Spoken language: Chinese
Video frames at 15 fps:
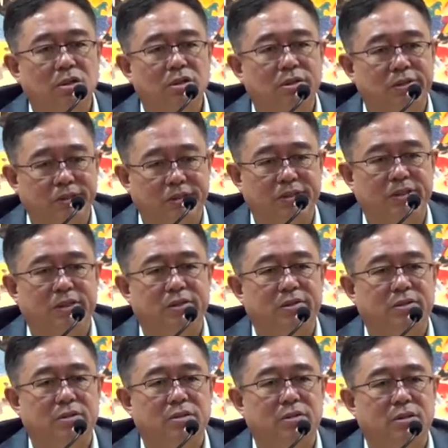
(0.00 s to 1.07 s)
自己，
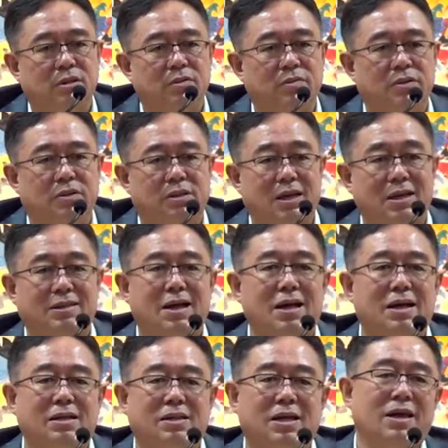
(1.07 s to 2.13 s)
因为他
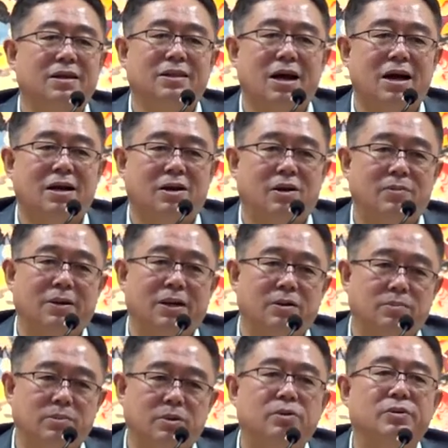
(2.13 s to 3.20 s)
大太大老板又
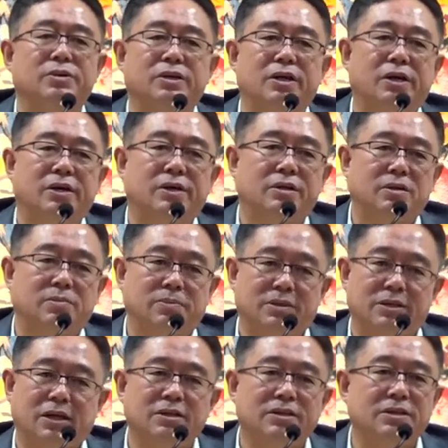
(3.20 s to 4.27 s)
不同意，又不
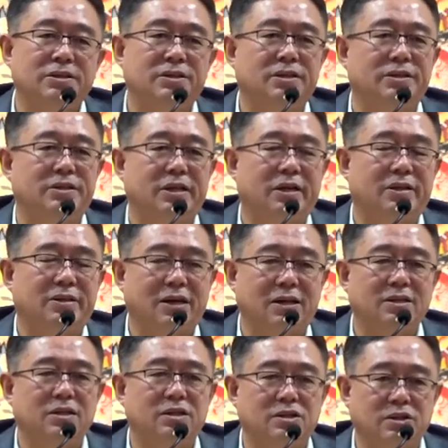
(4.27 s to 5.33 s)
相信这些，那
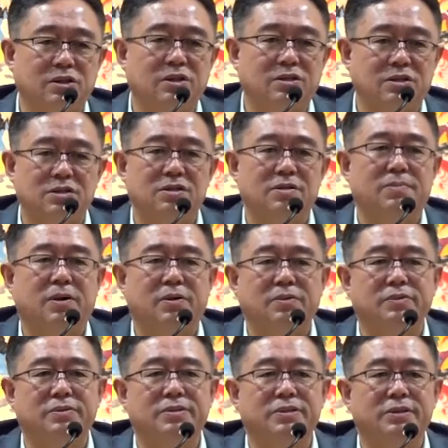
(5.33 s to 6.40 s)
你只能自己保
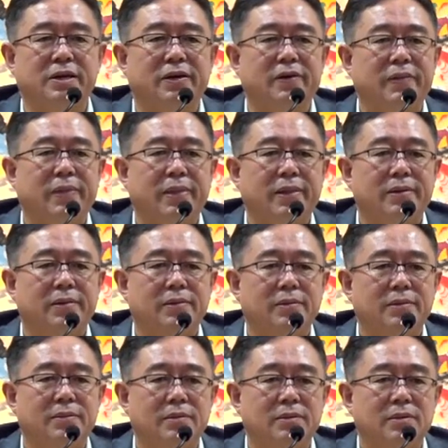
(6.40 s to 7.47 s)
护自己。
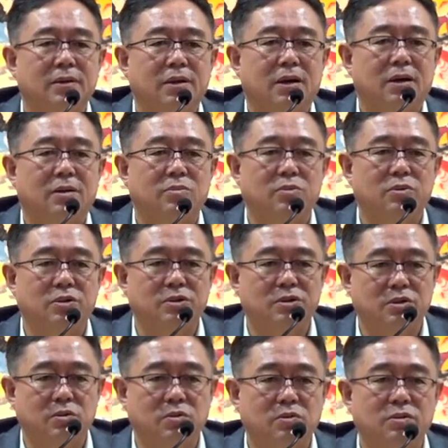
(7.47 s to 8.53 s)
啊，无论
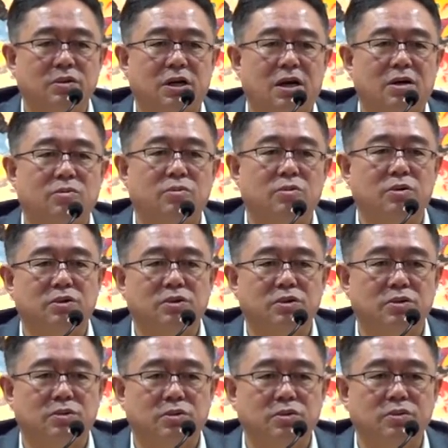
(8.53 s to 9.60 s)
是工厂，无论
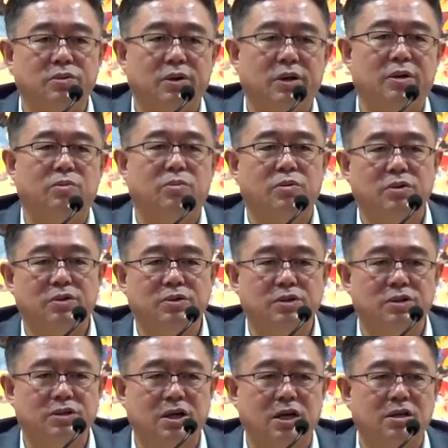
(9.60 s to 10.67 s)
是军队，无论
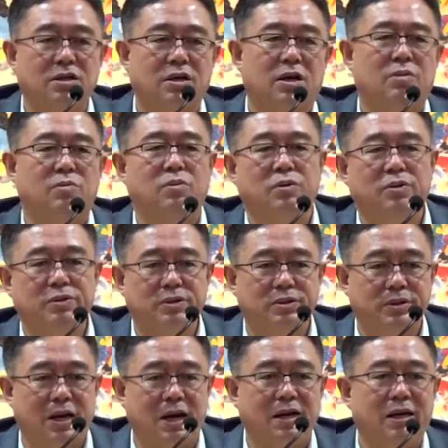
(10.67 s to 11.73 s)
是商场，无论是
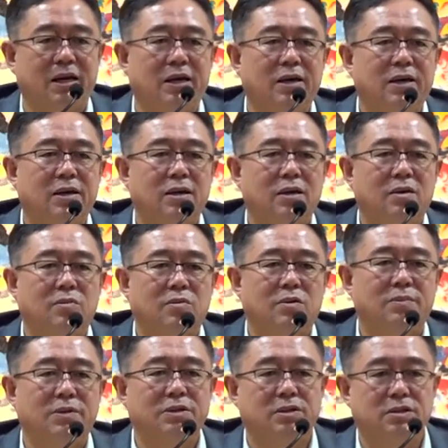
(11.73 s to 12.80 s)
哪里，我
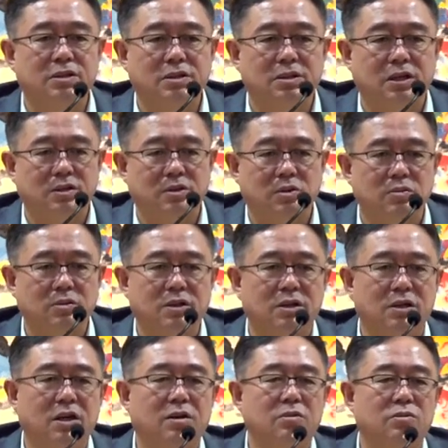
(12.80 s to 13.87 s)
们实际上都
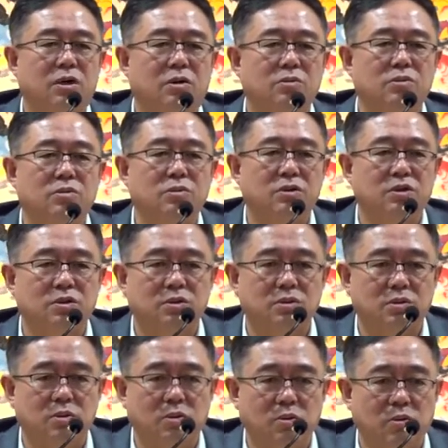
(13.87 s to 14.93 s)
跟六道众生
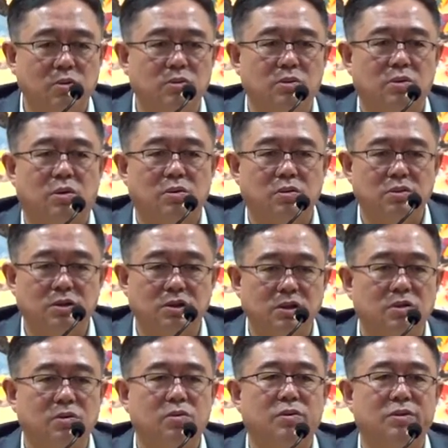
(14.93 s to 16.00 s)
共同
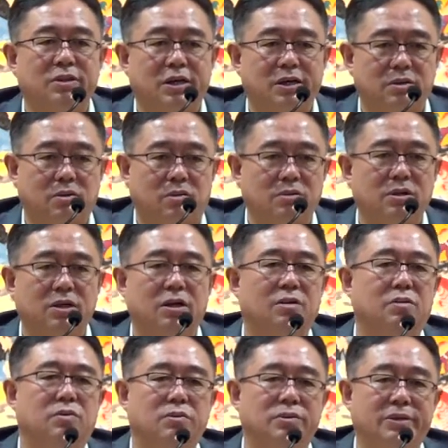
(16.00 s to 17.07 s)
生活在同一个
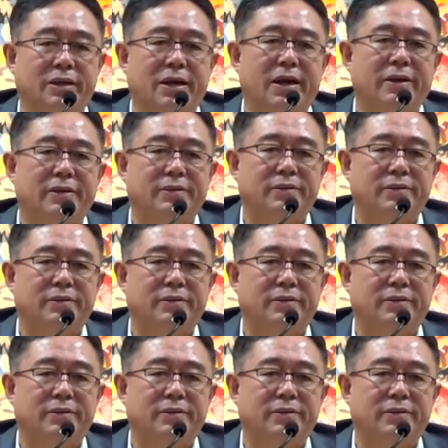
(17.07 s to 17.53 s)
空间。